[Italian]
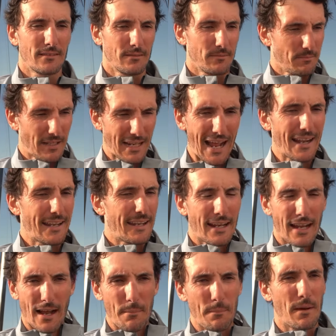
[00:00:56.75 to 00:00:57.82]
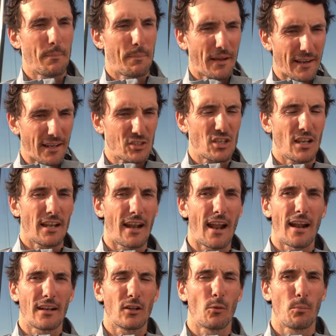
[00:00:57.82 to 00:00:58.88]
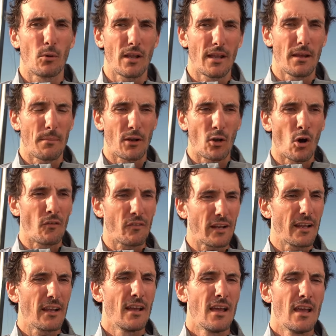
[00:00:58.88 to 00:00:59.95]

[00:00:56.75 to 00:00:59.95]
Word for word: mm, Cunningham per riaccelerare dopo le manovre